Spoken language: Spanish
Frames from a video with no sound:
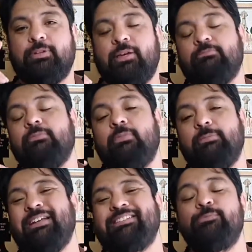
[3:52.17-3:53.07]
que
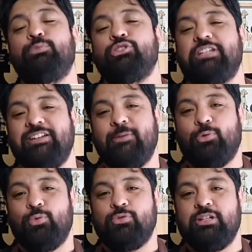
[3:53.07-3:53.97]
me, es imposible
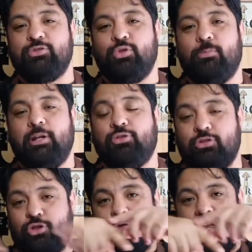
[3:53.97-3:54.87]
pronunciar su nombre,
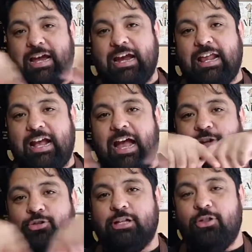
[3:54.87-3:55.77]
entonces lo voy a dejar acá
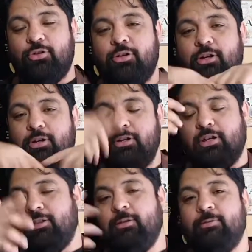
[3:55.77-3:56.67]
anotado.
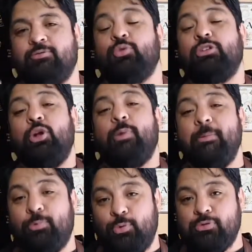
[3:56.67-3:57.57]
Si ustedes lo
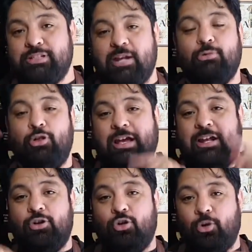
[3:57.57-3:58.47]
pueden pronunciar, me lo
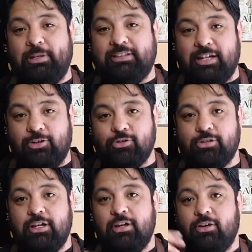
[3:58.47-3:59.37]
dejan en los comentarios
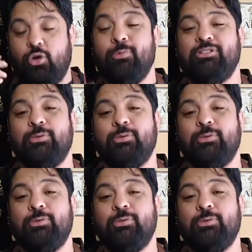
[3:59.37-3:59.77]
cómo se